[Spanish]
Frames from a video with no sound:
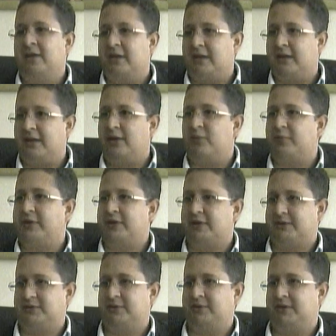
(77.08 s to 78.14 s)
la
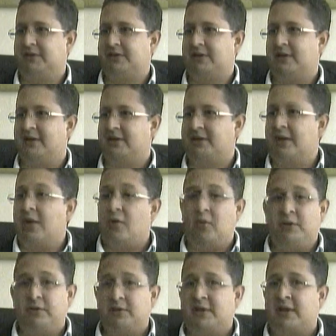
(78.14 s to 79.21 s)
ubicación de esa alerta.
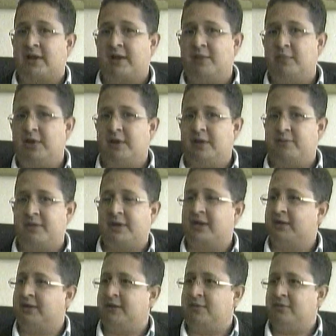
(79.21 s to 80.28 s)
Cuando descargamos el
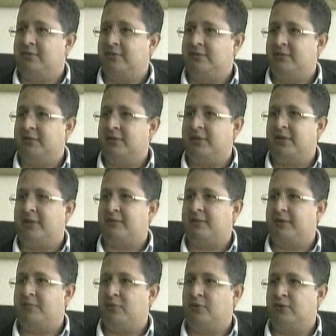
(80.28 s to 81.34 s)
aplicativo,
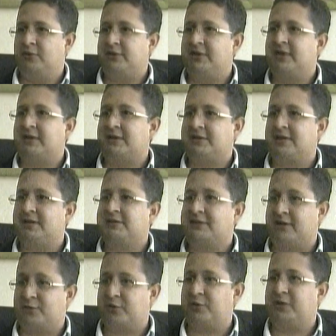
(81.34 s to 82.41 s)
debemos ingresar
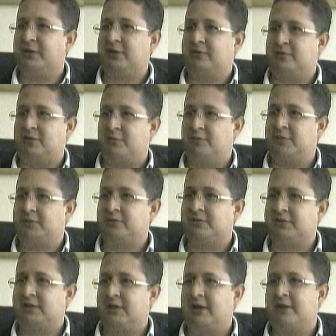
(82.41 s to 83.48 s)
ciertos datos al momento de
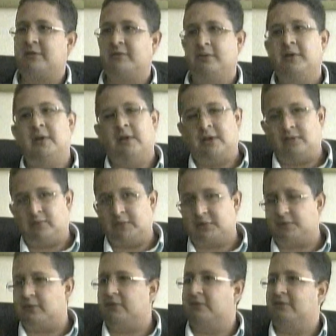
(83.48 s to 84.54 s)
instalarnos,
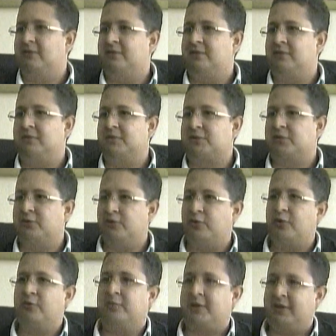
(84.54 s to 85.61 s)
nuestro, nuestro
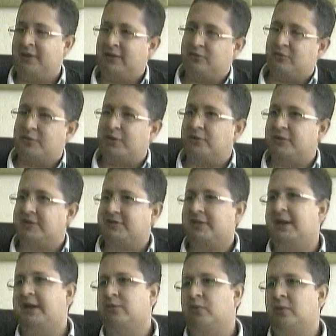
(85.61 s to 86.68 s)
nombre, número de
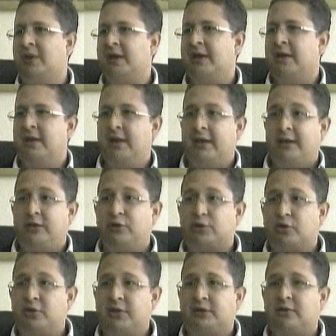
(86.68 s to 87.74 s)
cédula y
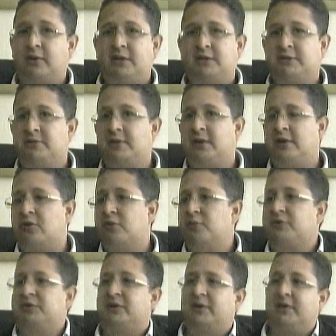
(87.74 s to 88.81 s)
otros datos adicionales
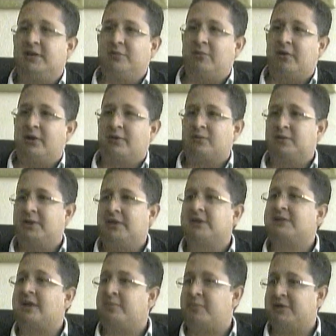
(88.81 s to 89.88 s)
como si tenemos alguna
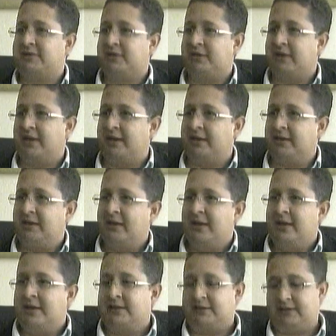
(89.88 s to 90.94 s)
discapacidad,
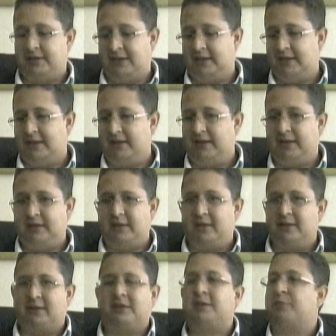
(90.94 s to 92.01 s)
si
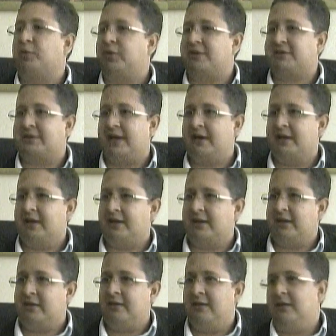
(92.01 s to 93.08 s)
eh, tipo de
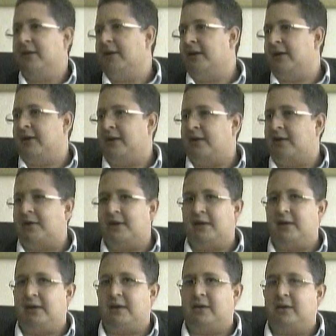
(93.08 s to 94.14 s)
sangre,
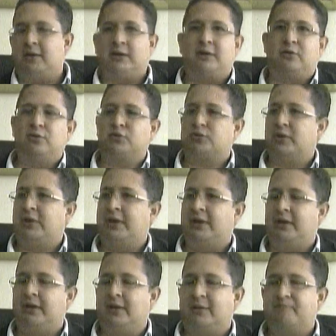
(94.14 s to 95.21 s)
eh, incluso el,
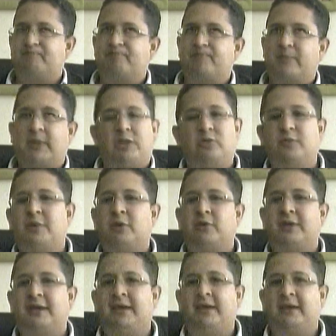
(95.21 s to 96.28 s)
el número
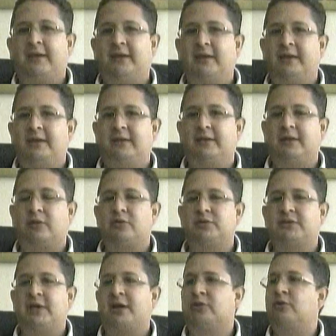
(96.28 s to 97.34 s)
de de
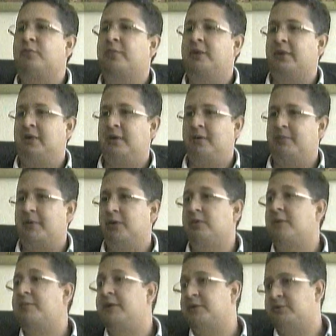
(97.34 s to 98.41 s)
contacto para
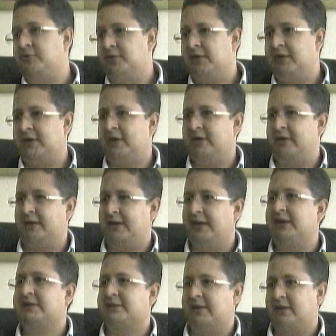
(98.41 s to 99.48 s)
una persona
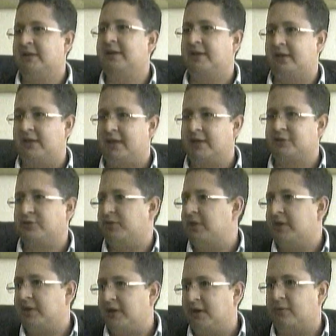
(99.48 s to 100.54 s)
extra en caso
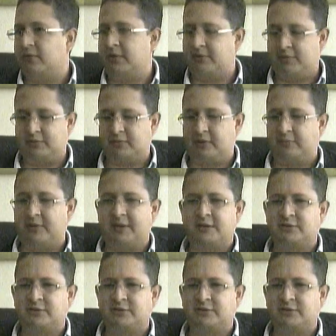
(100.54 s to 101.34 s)
de algún evento adverso.